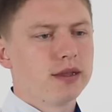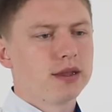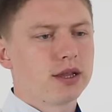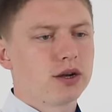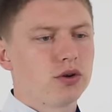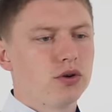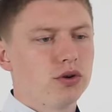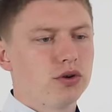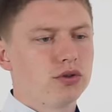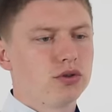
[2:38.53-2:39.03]

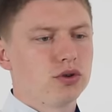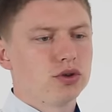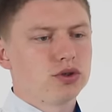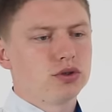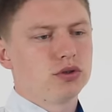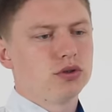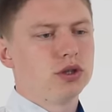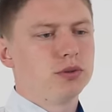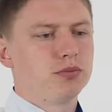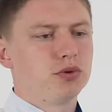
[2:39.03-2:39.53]
такой, то
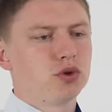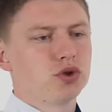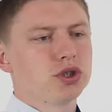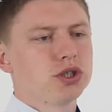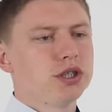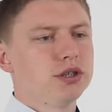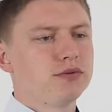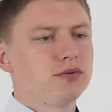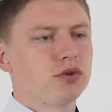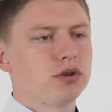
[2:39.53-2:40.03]
есть он и
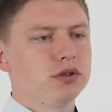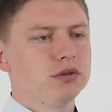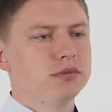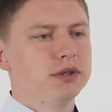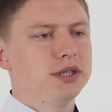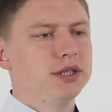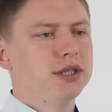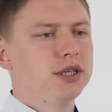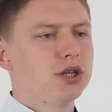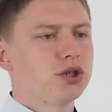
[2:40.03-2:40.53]
пружинит вроде
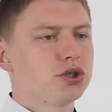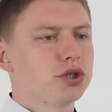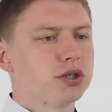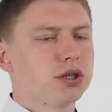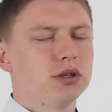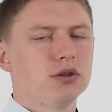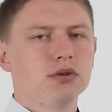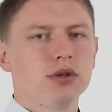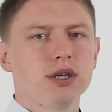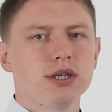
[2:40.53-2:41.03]
бы, и держит,
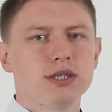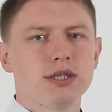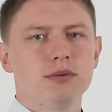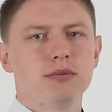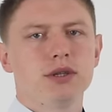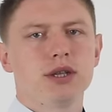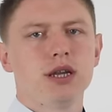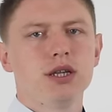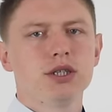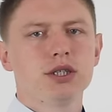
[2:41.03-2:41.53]
но есть и
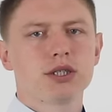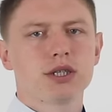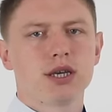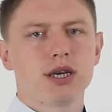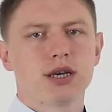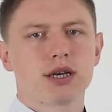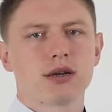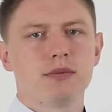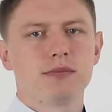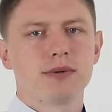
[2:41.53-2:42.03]

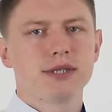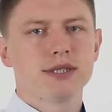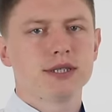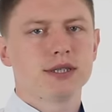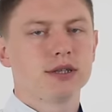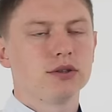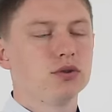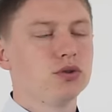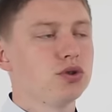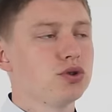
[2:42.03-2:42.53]
металлические
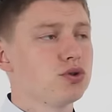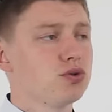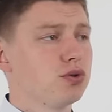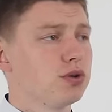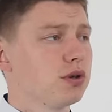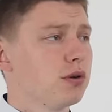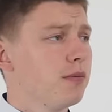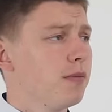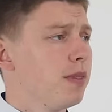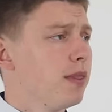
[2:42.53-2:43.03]
композиты, но не
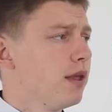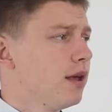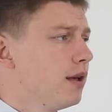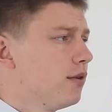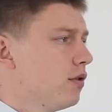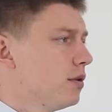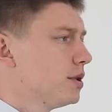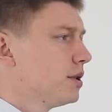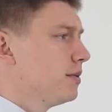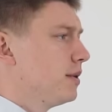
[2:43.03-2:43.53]
суть.
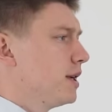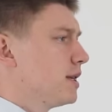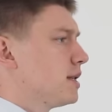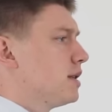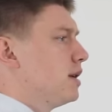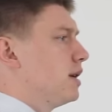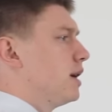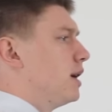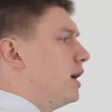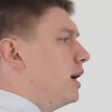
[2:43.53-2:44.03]
В общем,
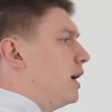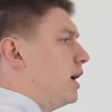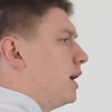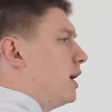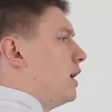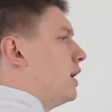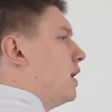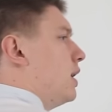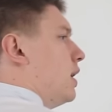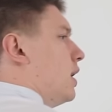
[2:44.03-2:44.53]
если
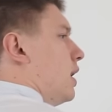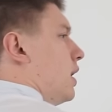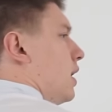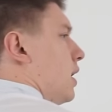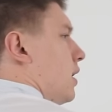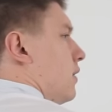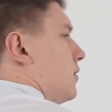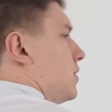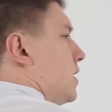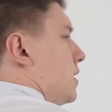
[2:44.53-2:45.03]

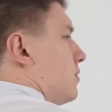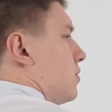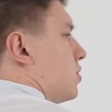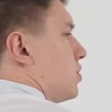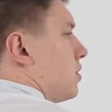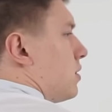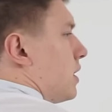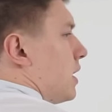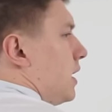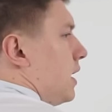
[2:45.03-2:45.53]
вот здесь вот
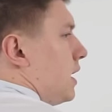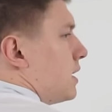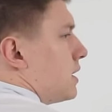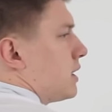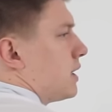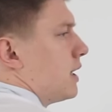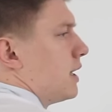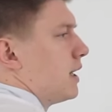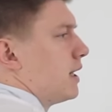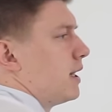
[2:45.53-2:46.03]
что-то
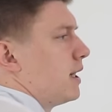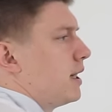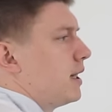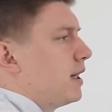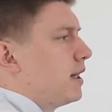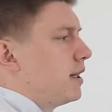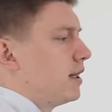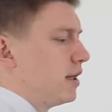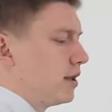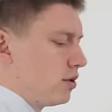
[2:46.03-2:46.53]
есть,
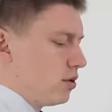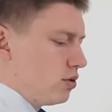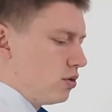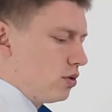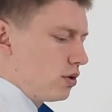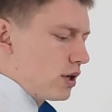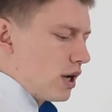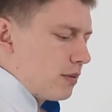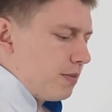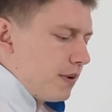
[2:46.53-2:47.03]

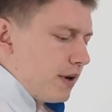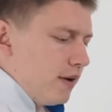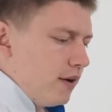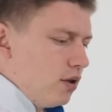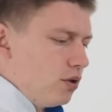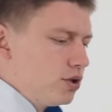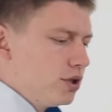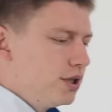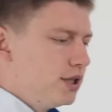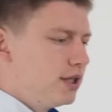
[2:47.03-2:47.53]
то, как
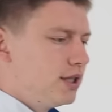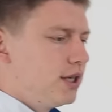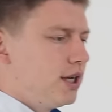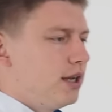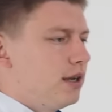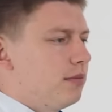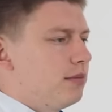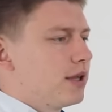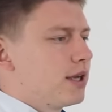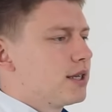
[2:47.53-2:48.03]
правило, очень
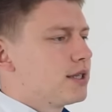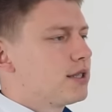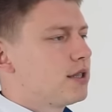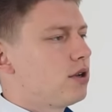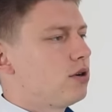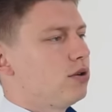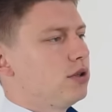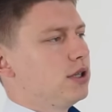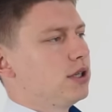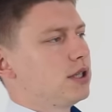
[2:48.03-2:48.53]
сильно
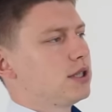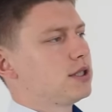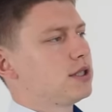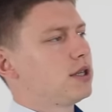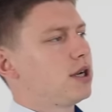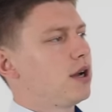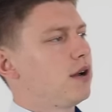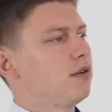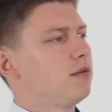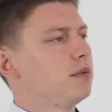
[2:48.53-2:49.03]
многосторонняя
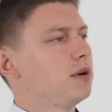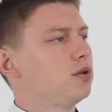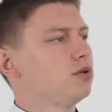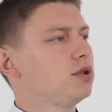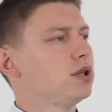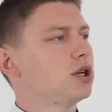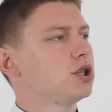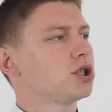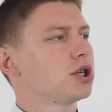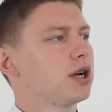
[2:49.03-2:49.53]
настраиваемая
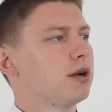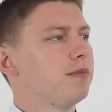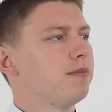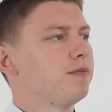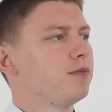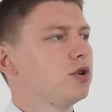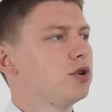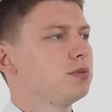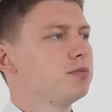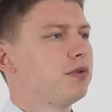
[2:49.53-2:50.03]
утяжка,
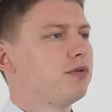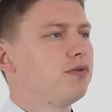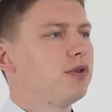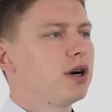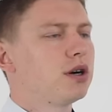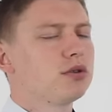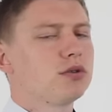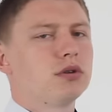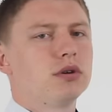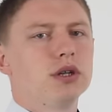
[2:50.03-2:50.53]
то есть по
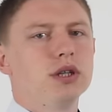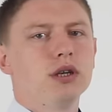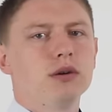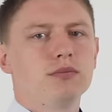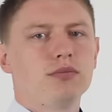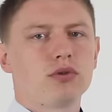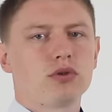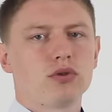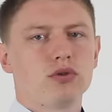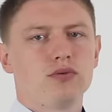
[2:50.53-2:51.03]
факту они а
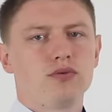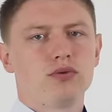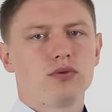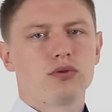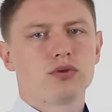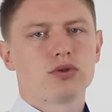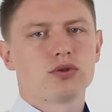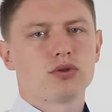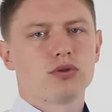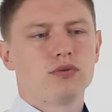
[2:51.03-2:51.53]
опорную
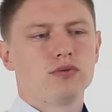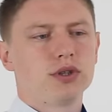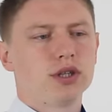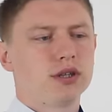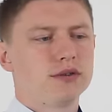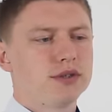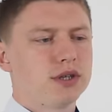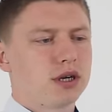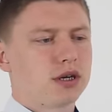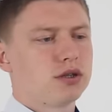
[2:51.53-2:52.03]
функцию, вот
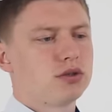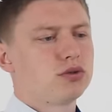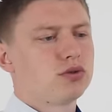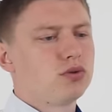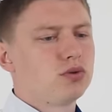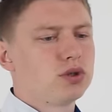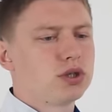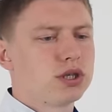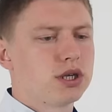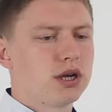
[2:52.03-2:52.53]
эта вся
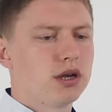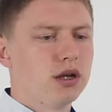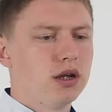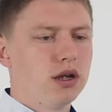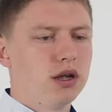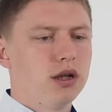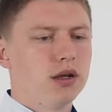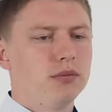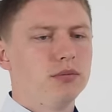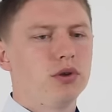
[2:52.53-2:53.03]
конструкция,
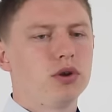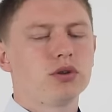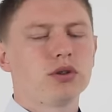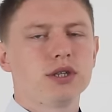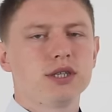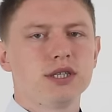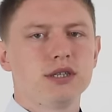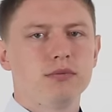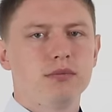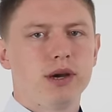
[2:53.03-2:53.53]
берет
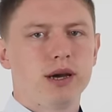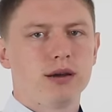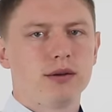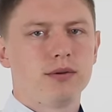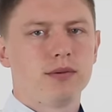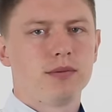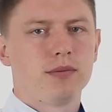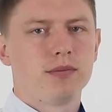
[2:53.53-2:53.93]
на себя.